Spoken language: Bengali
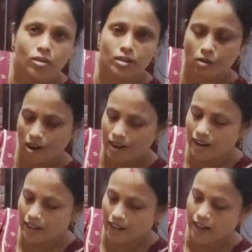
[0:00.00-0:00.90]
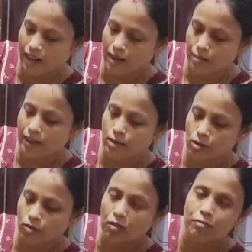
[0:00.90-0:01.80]
করতে হয় না খেয়ে নেই মানে
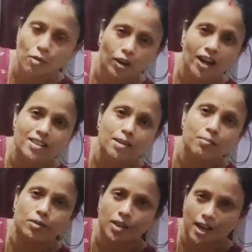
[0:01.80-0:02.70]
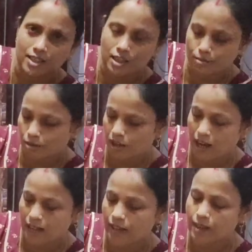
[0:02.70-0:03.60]
এখন তো ফোন আছে আছে বলে
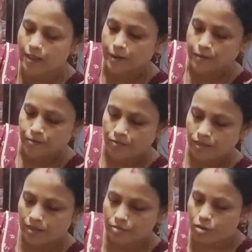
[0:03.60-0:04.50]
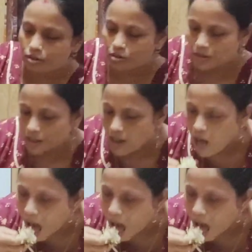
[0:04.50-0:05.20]
আর কি ফোন করি